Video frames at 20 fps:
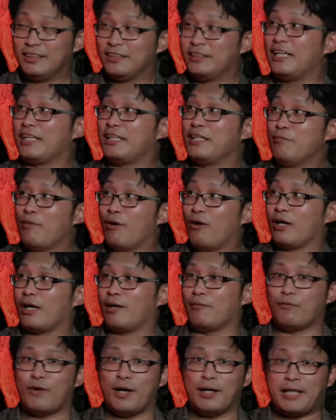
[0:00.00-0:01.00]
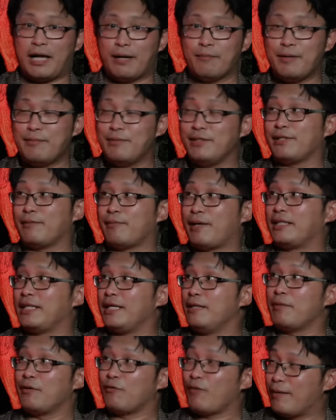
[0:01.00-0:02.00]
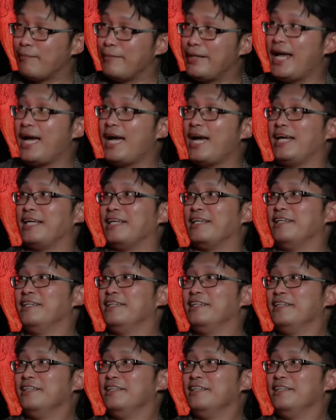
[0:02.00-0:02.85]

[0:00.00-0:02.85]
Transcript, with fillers: อย่างที่บอกครับว่าถ้าไม่มีสมาธิมันวาดไม่ได้อ